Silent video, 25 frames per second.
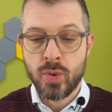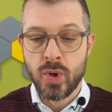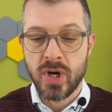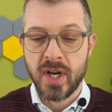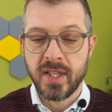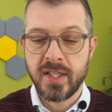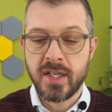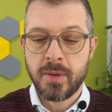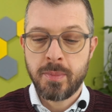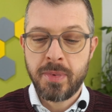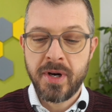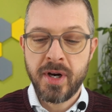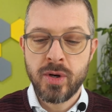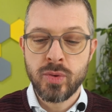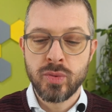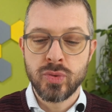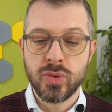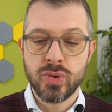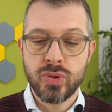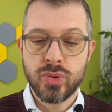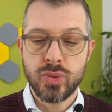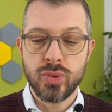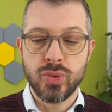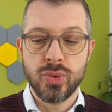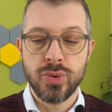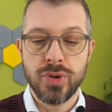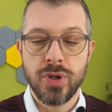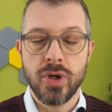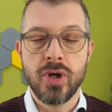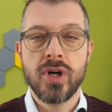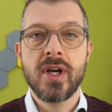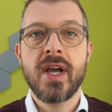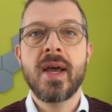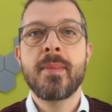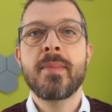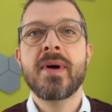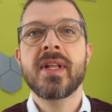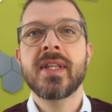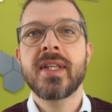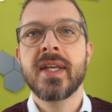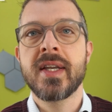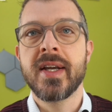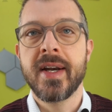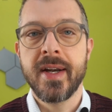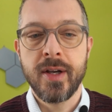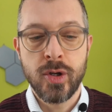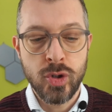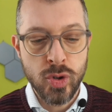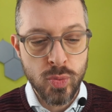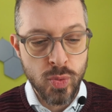quella di aprire uno studio e
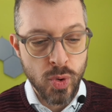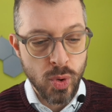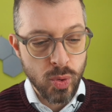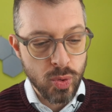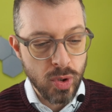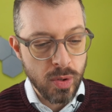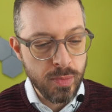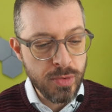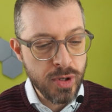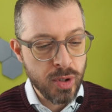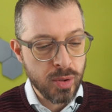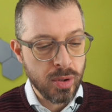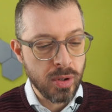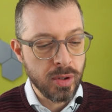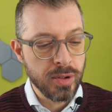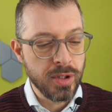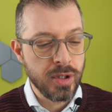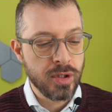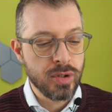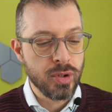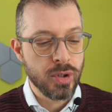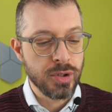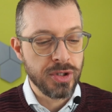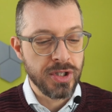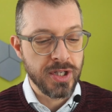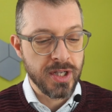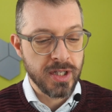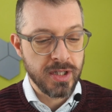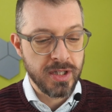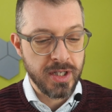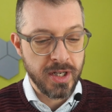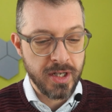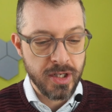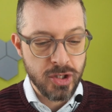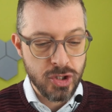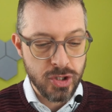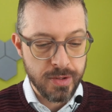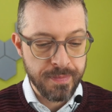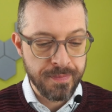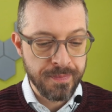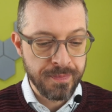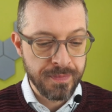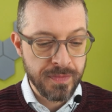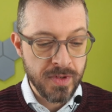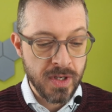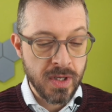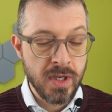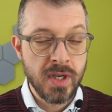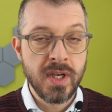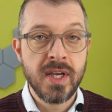mantenere comunque il mio ruolo di coordinatrice.
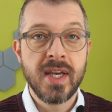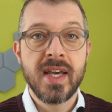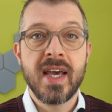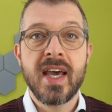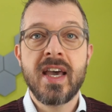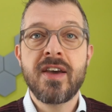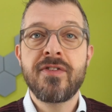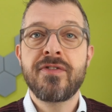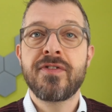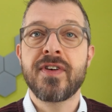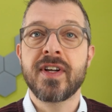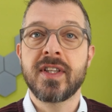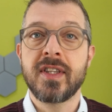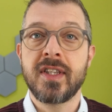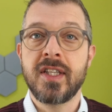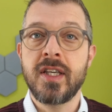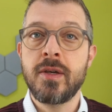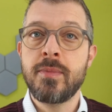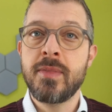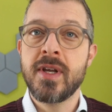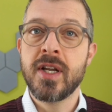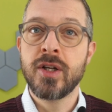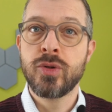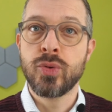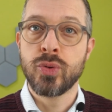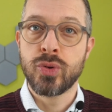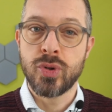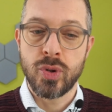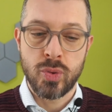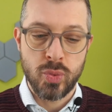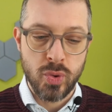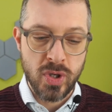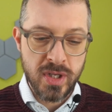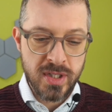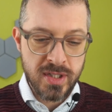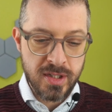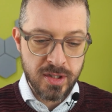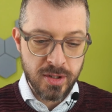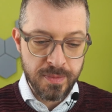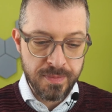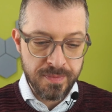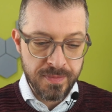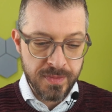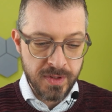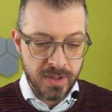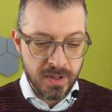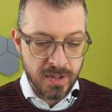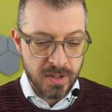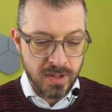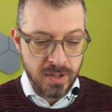È fattibile tutto
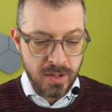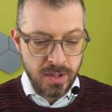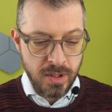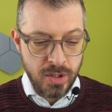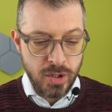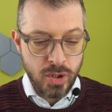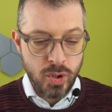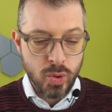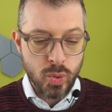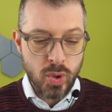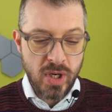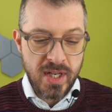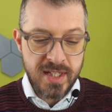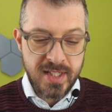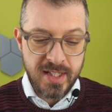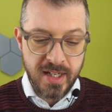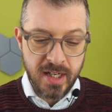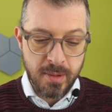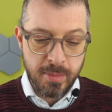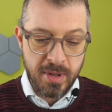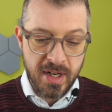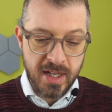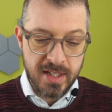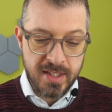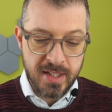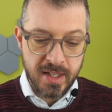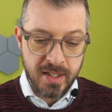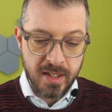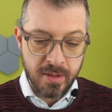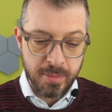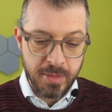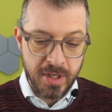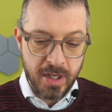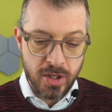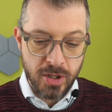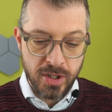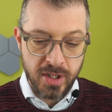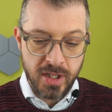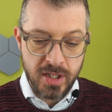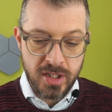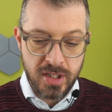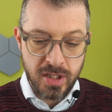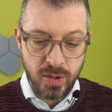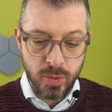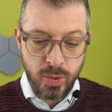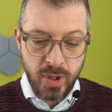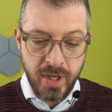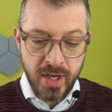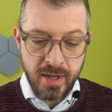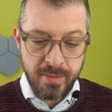questo? Quale sarebbe la strada migliore da
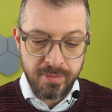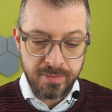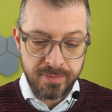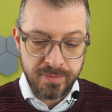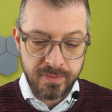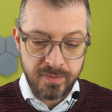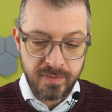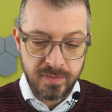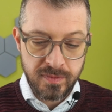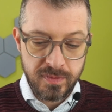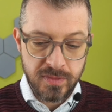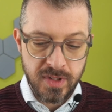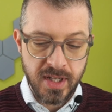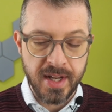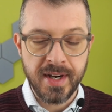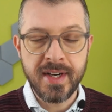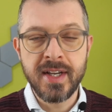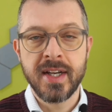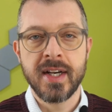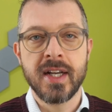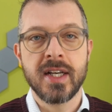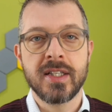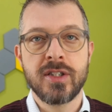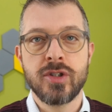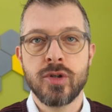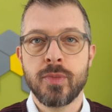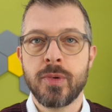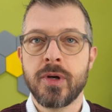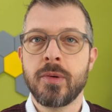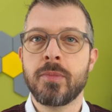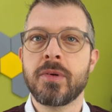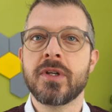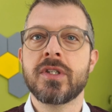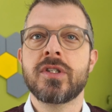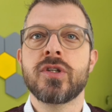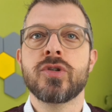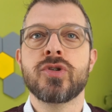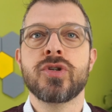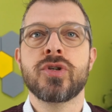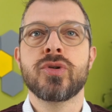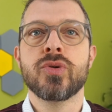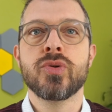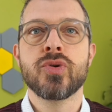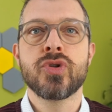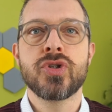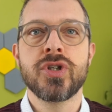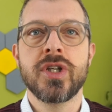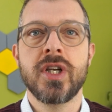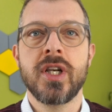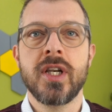seguire? La ringrazio per i preziosi
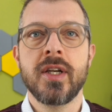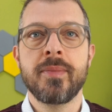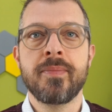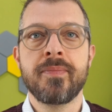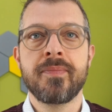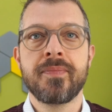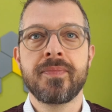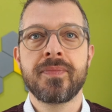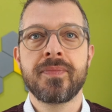consigli.